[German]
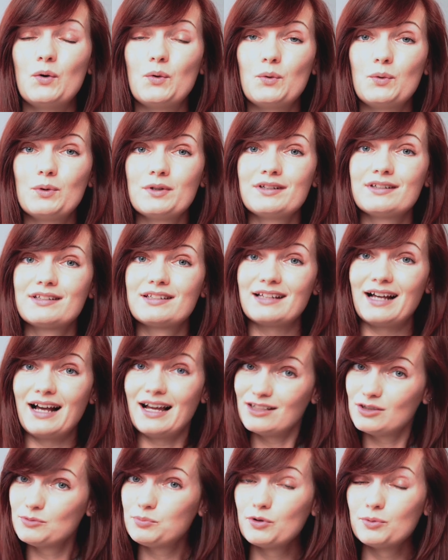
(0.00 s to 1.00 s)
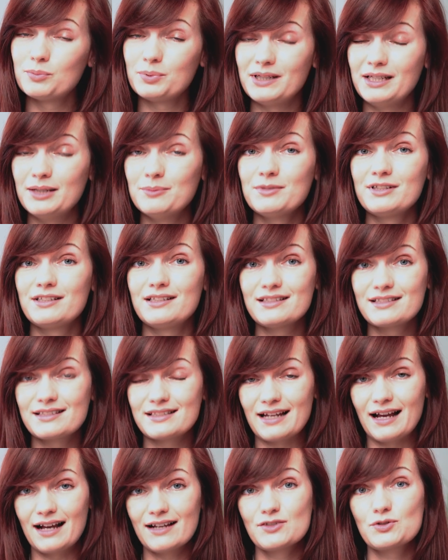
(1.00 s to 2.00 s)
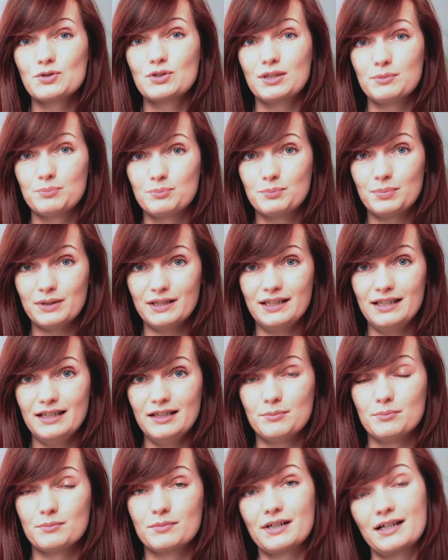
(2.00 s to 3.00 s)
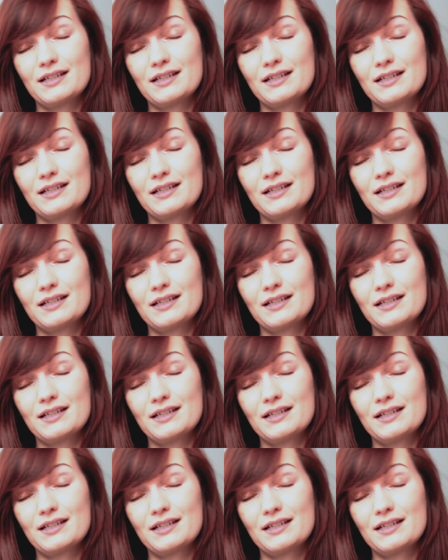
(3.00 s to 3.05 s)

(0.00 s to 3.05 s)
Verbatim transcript: und alle Probleme, die es da so gibt, beheben.